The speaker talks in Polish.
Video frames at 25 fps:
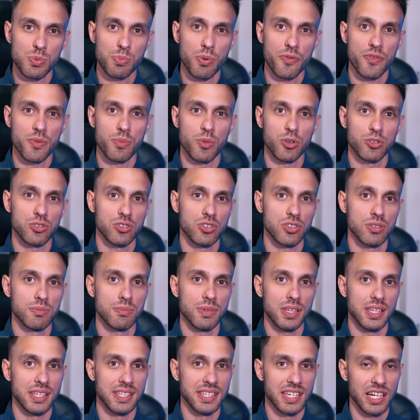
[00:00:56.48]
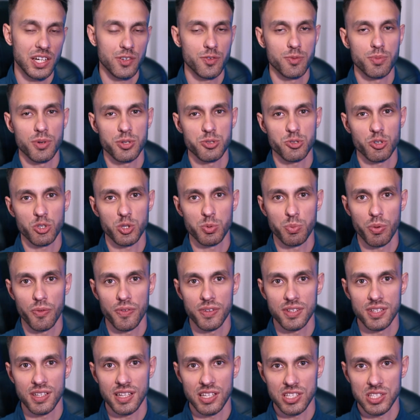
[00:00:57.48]
opowiem o tym, jak wybrać
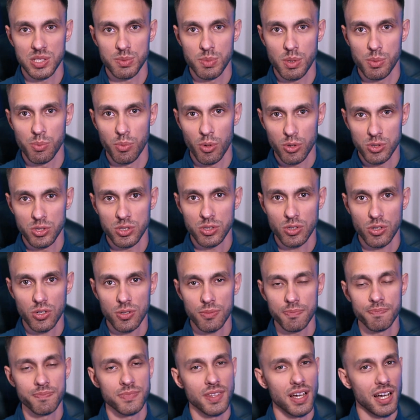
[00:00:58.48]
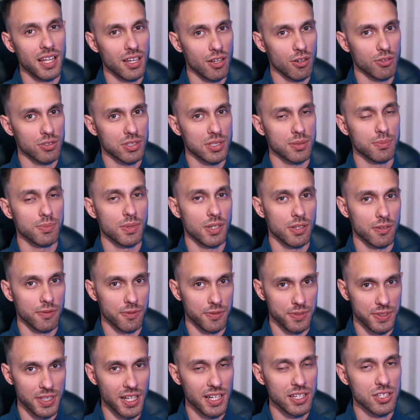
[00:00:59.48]
odpowiedni dla siebie monitor, ale o tym
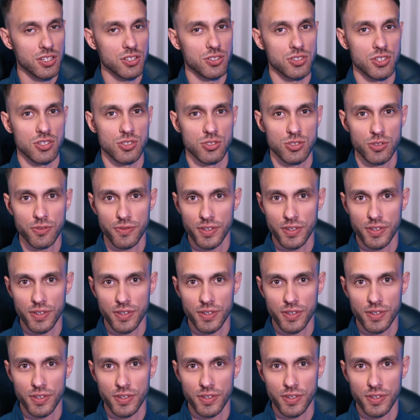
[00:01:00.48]
w dalszej części